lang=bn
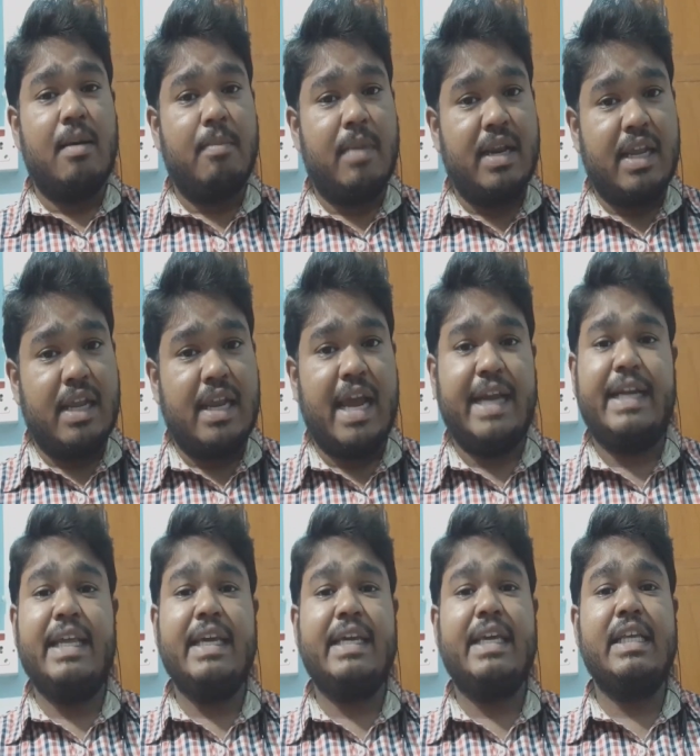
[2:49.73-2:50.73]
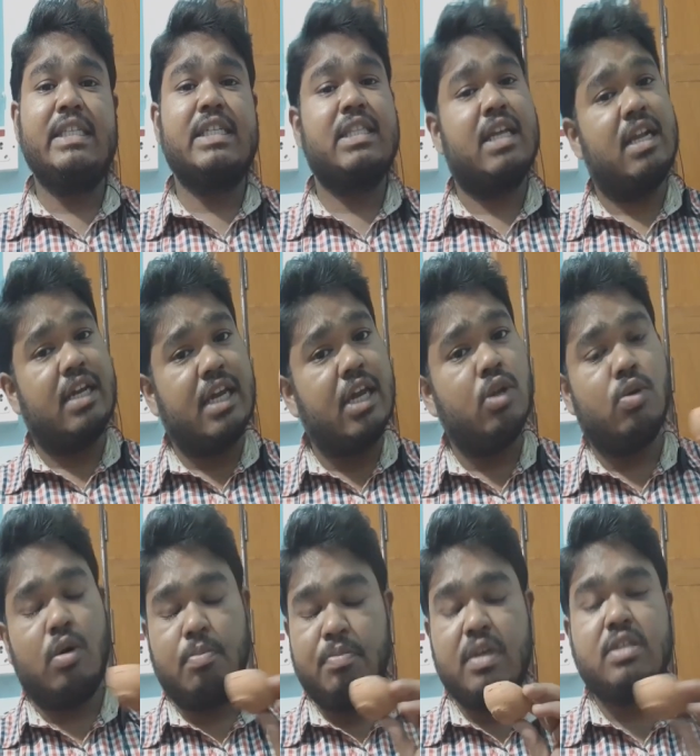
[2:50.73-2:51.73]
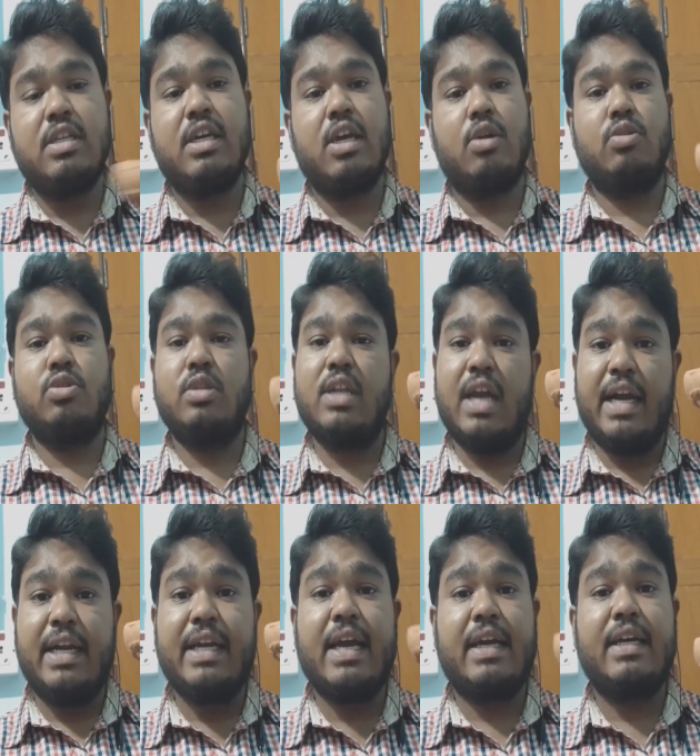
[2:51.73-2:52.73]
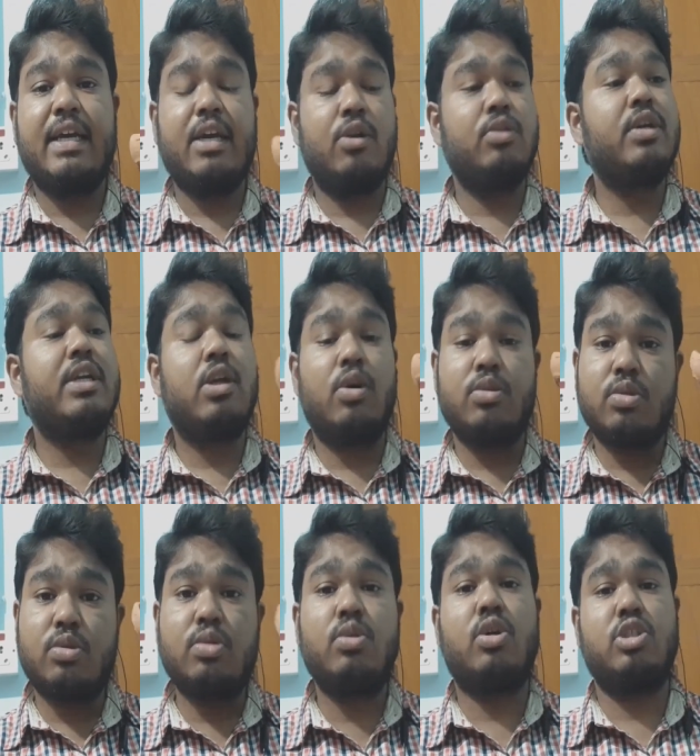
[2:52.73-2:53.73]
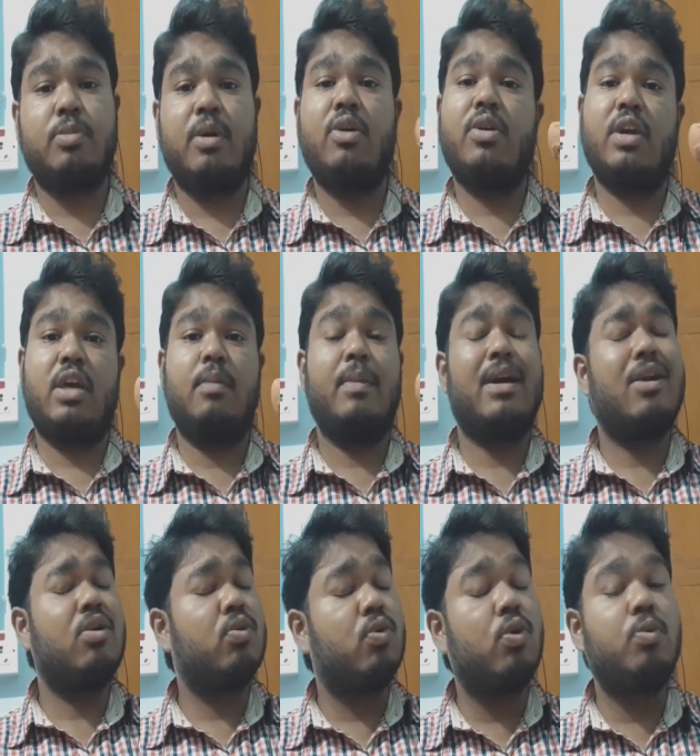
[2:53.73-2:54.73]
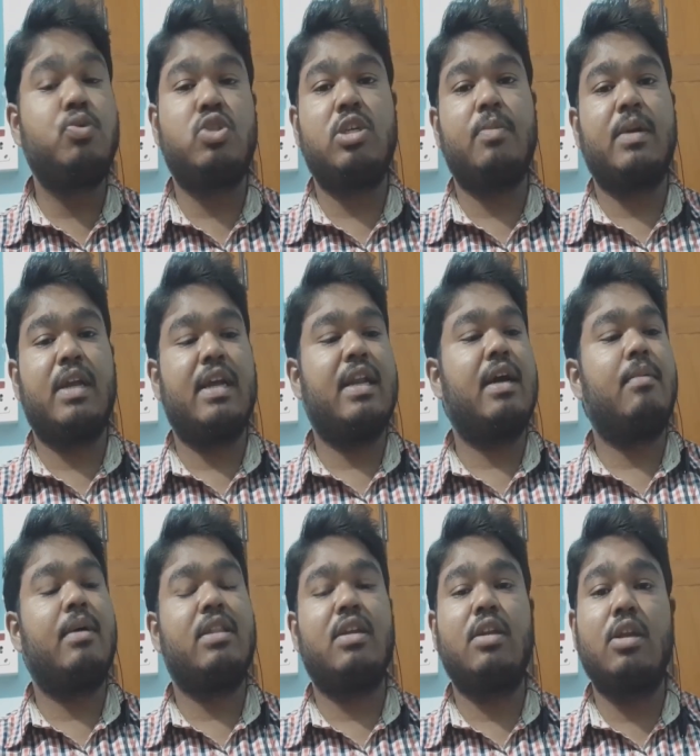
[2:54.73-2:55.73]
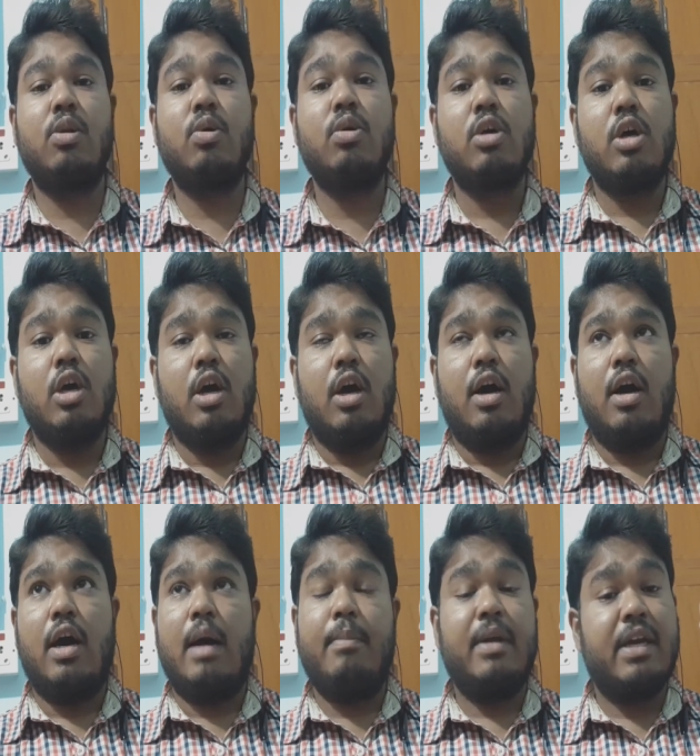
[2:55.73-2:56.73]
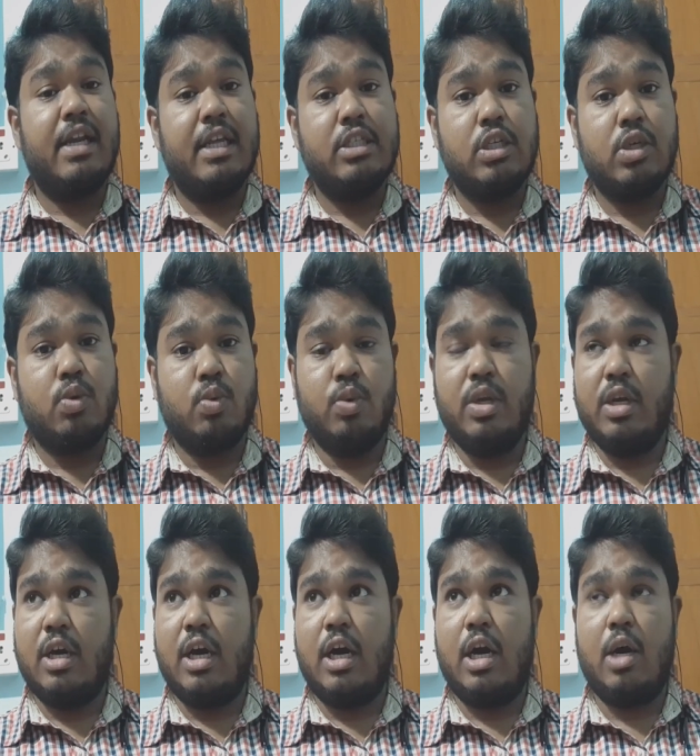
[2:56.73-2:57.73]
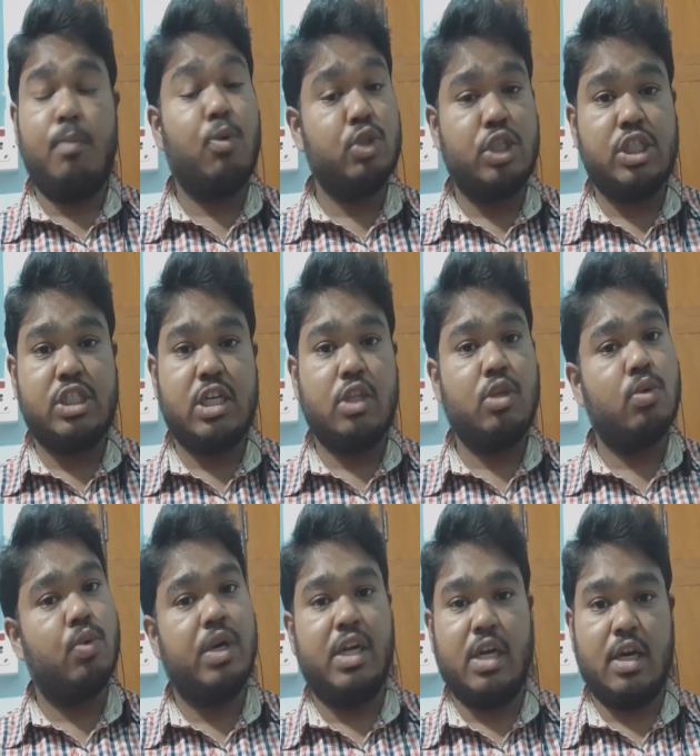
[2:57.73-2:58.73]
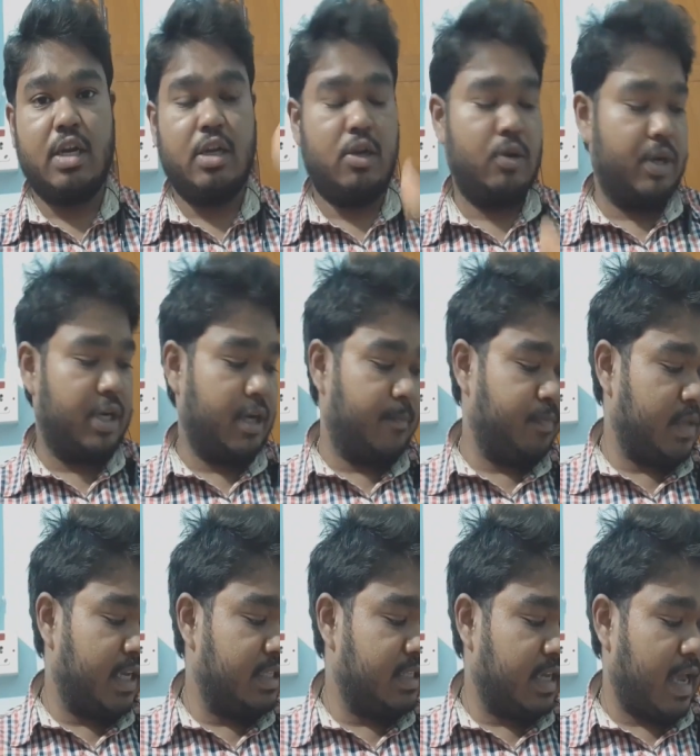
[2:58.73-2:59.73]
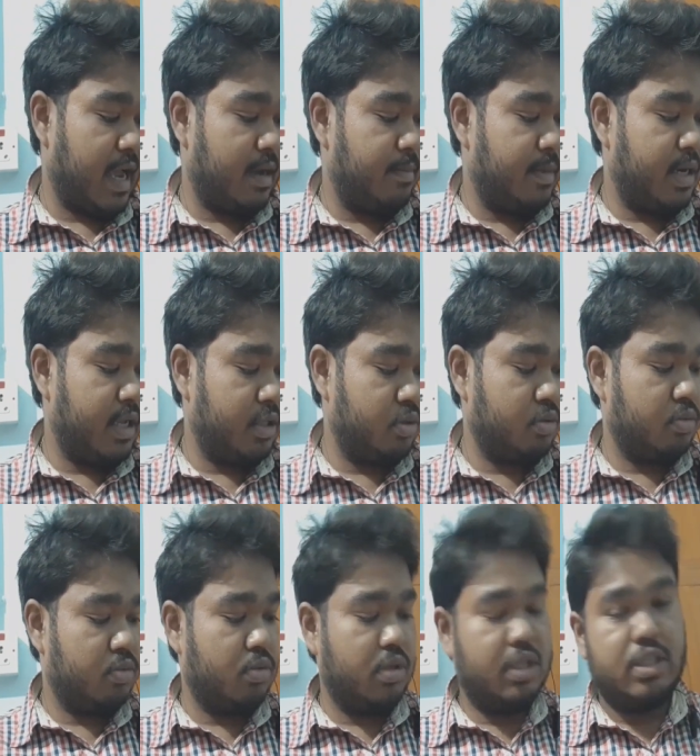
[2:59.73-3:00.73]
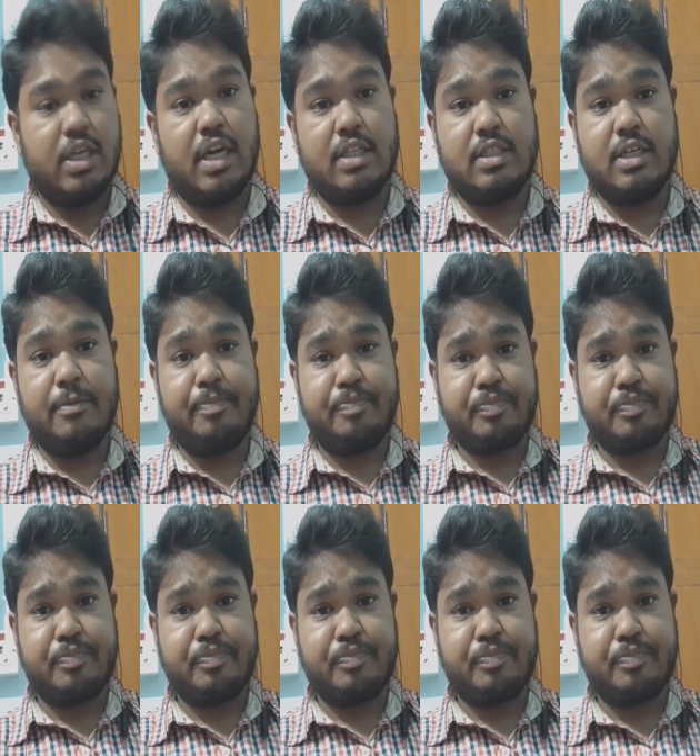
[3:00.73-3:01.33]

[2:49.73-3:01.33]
মানে লাইটিং কিনছে তারা কেনো অবভিয়াসলি কেনো যদি লাইটিং একটা কেনো তো এটা অন্তত দশ বারোটা কিনবে কারণ খুব চিপ এটা এটা আমাদের নিল আমরা কিনেছি কুড়ি পঁচিশটা তো কুড়ি টাকা নিল এটা এই যে একবারে থলিতে আছে